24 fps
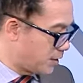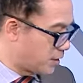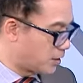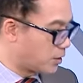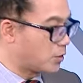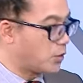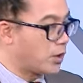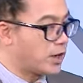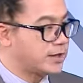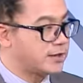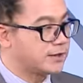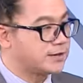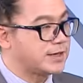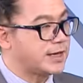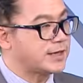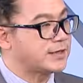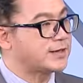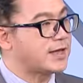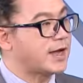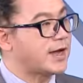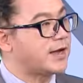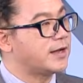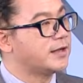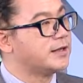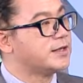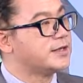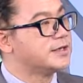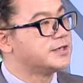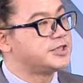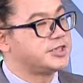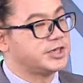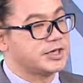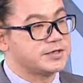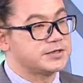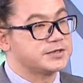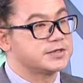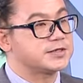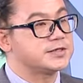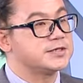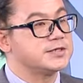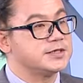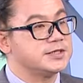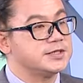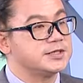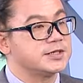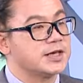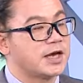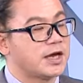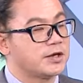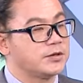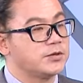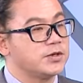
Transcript: 很快的带大家检视一下，